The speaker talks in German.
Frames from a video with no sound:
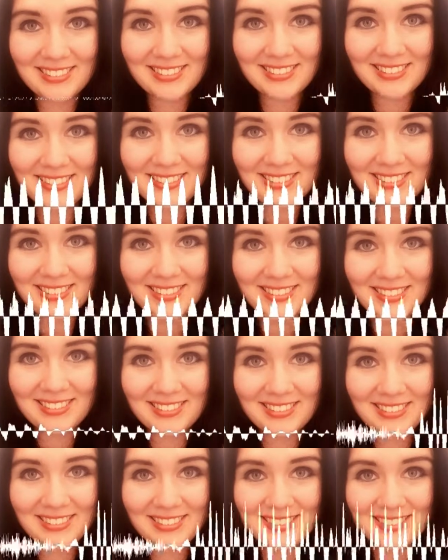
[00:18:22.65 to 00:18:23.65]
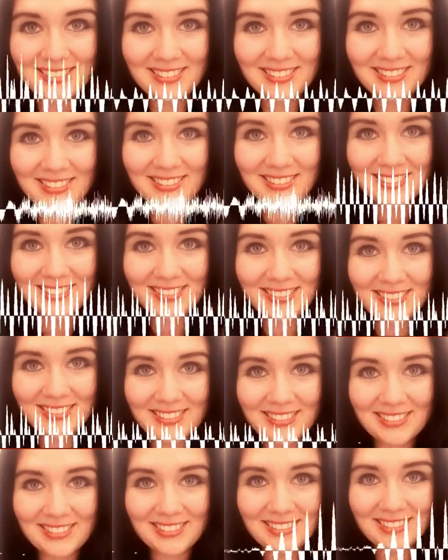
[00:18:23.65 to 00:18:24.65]
eine sehr
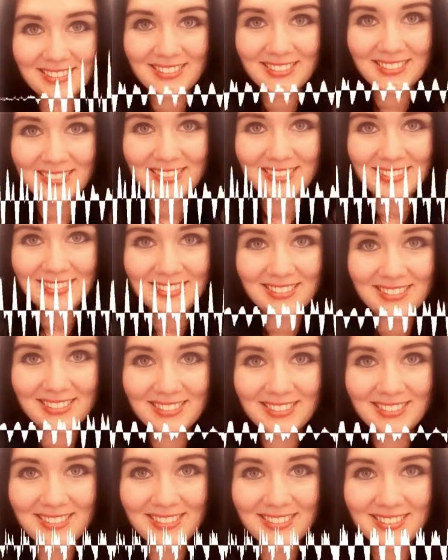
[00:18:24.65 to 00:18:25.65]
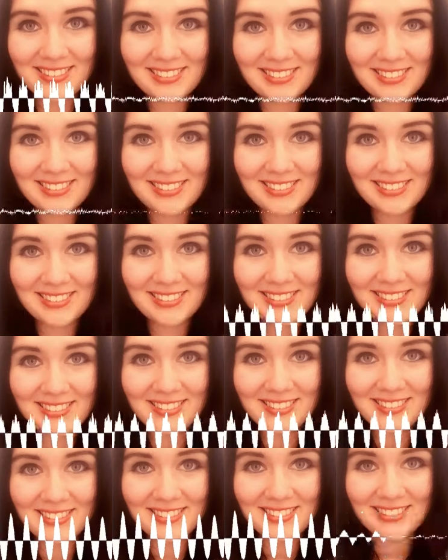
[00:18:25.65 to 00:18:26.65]
große Priorisierung auf
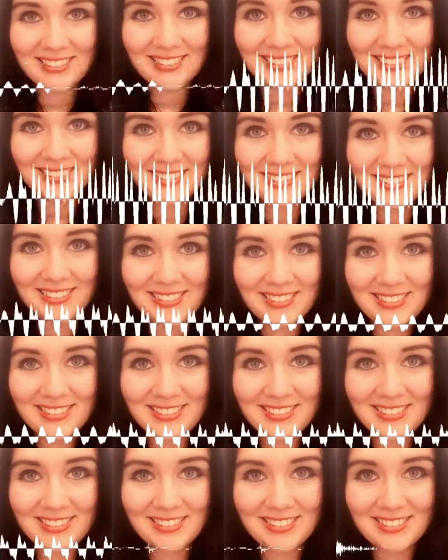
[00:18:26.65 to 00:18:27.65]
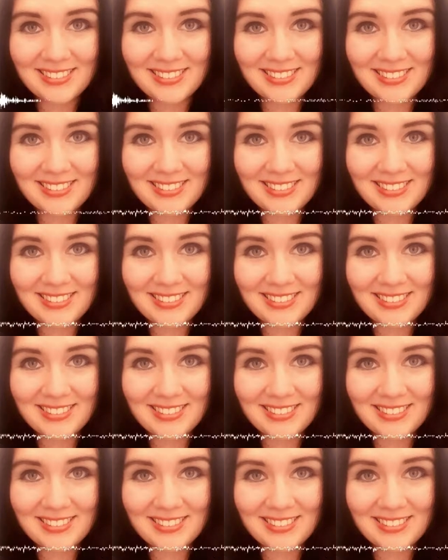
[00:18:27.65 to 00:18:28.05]
deinen Hörsinn legst.